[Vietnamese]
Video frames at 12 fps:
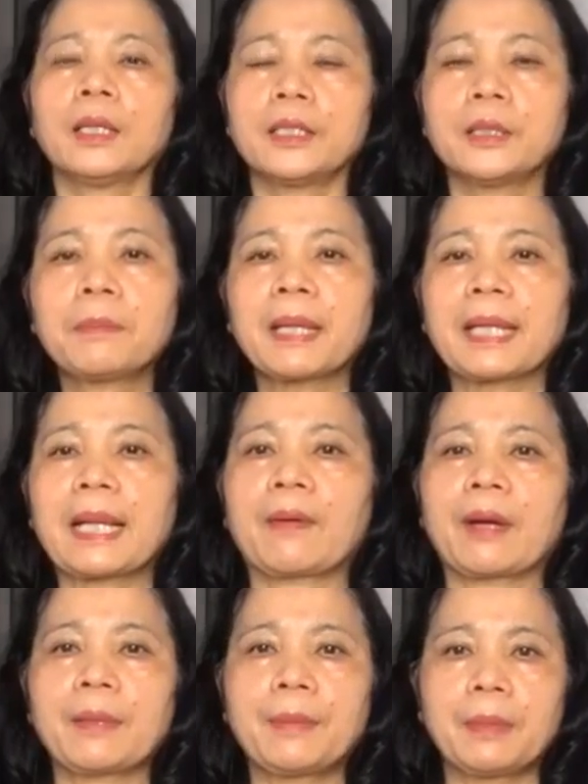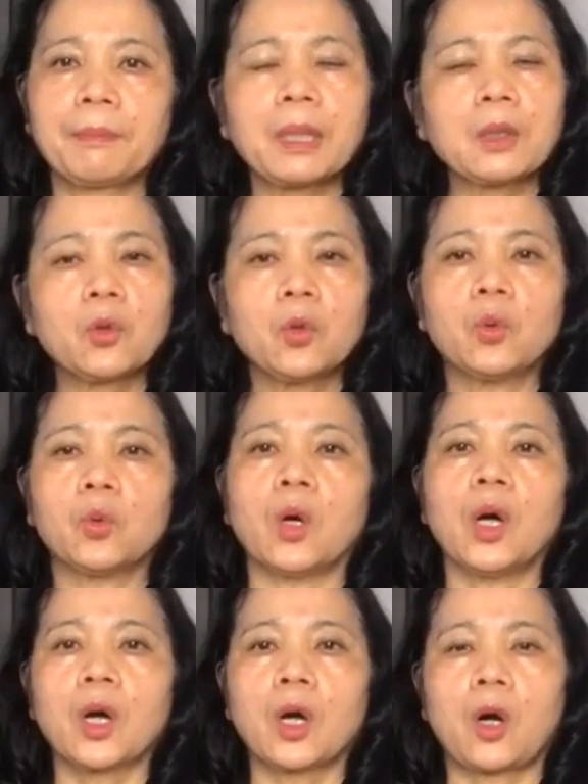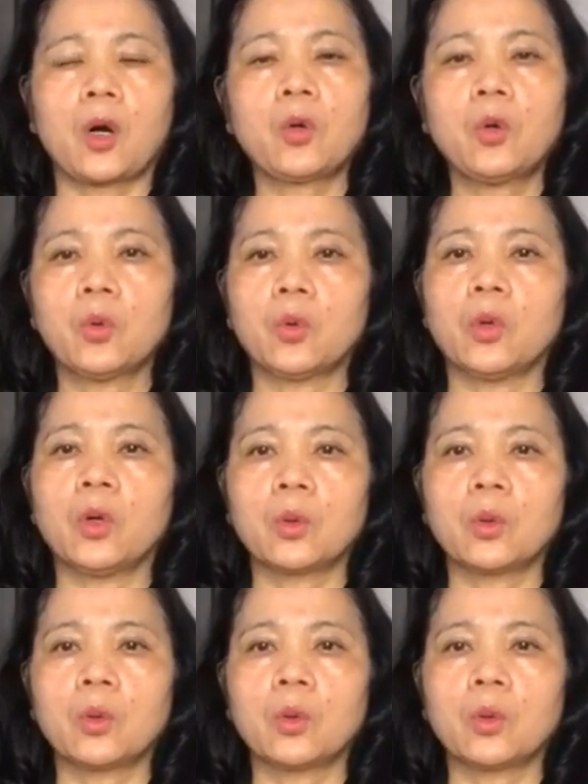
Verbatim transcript: Những bạn nào hay bị mất ngủ, khó ngủ,